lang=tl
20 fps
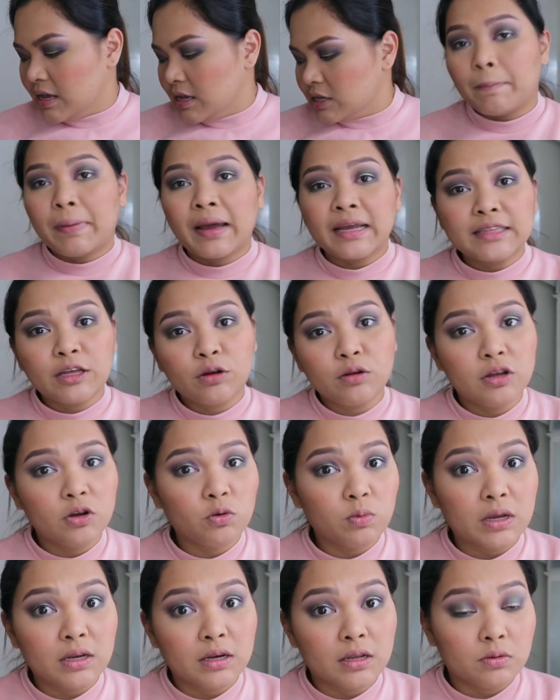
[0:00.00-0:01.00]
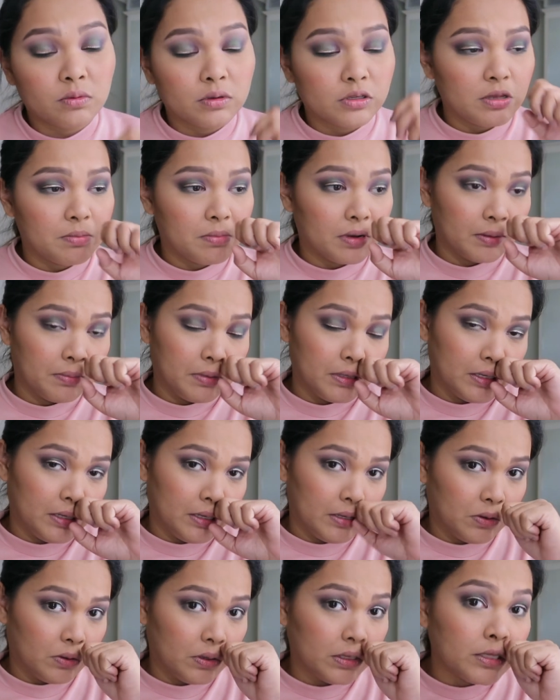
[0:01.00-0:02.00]
Papakita ko lang quickly kung ano yung mga
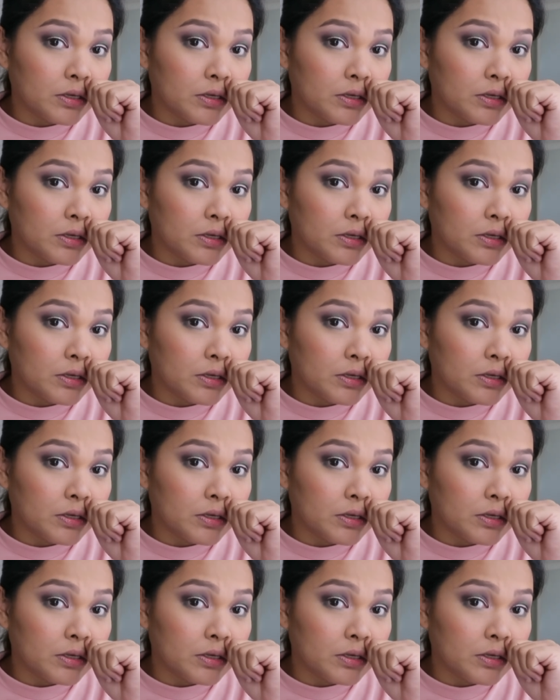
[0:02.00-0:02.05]
binili ko.